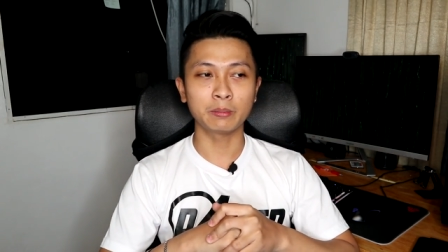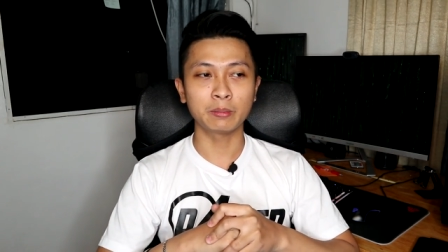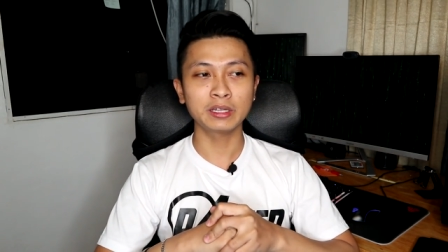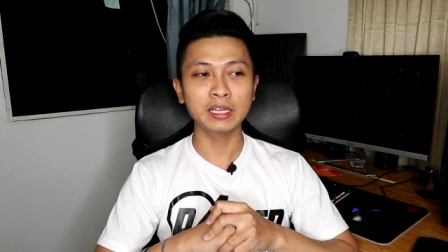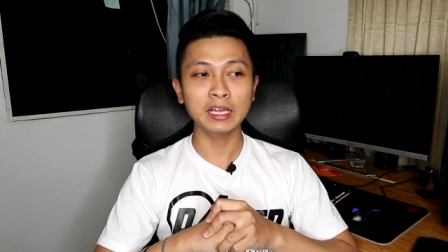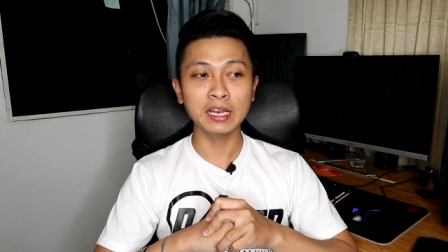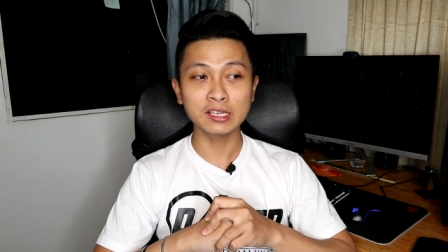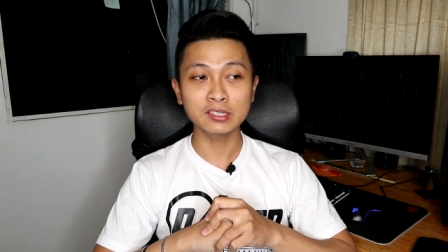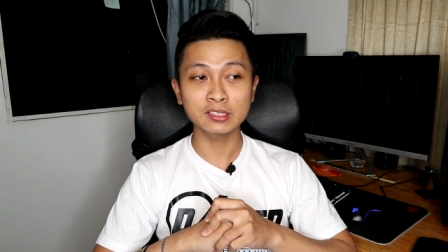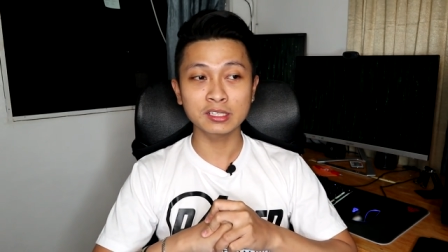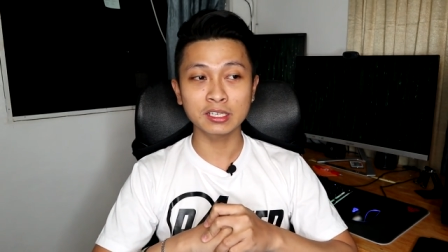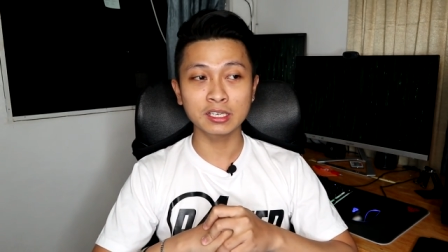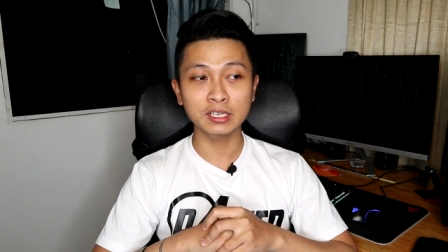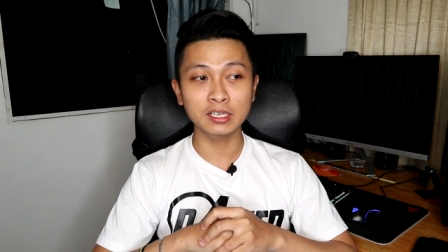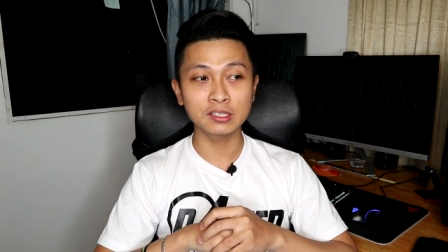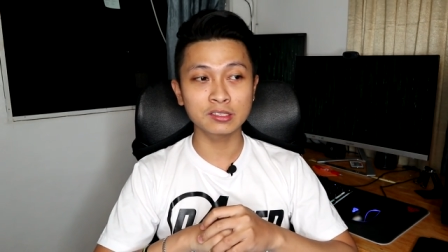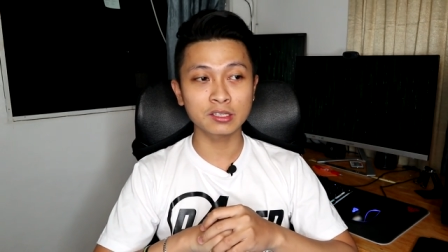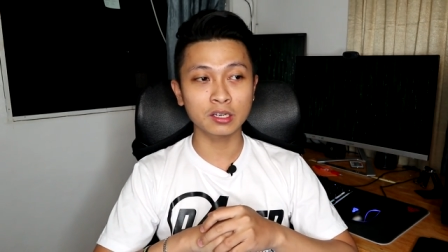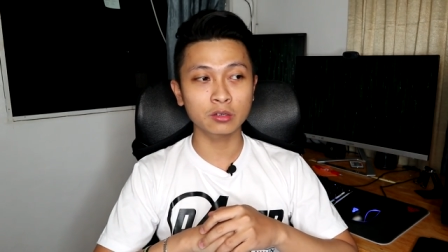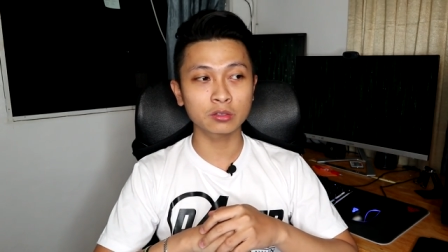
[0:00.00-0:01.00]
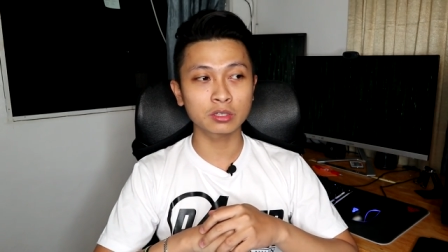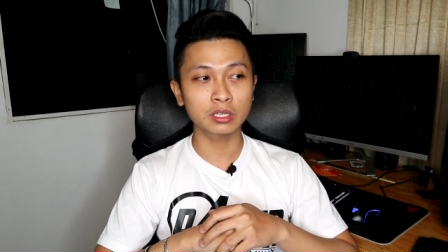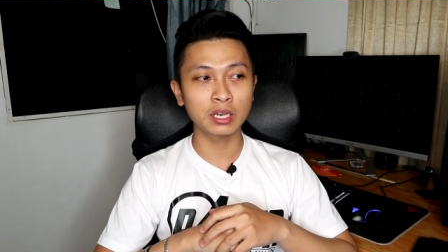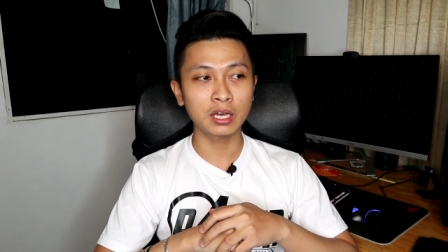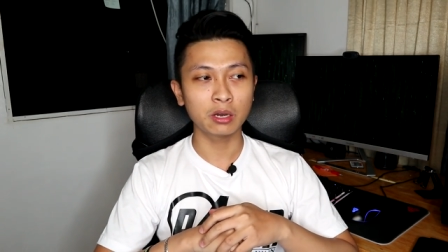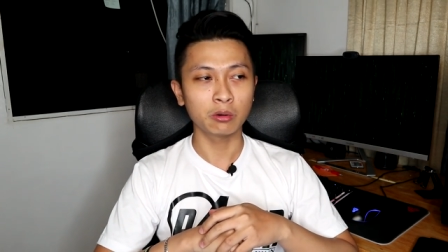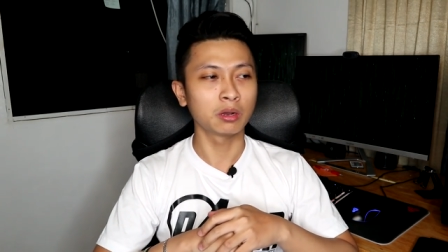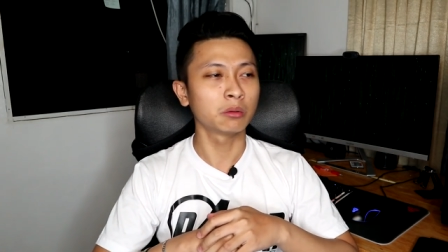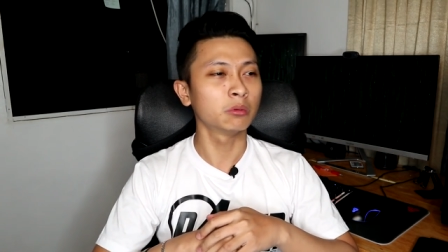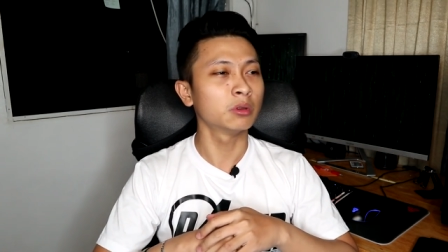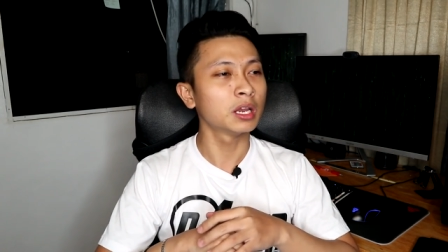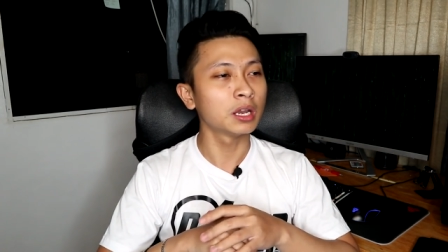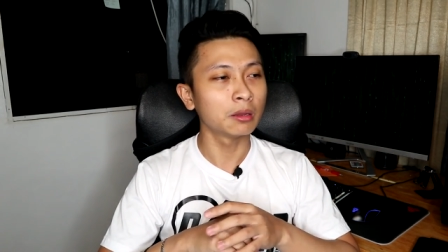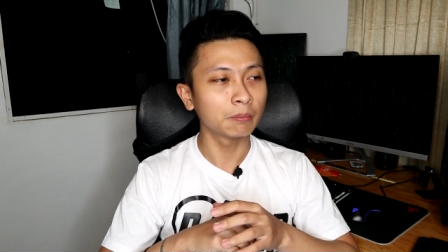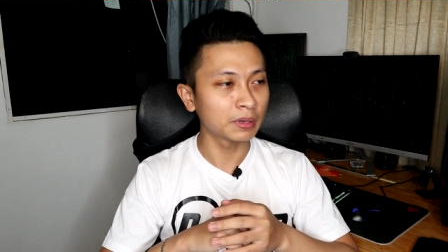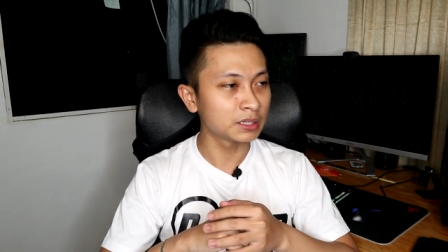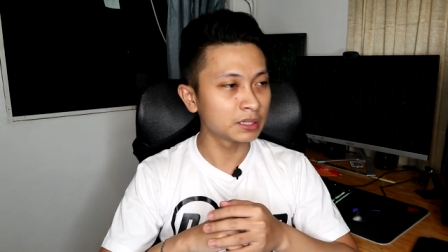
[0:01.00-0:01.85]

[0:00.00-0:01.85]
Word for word: Madalas nagiging sagot nila, wag mo na lang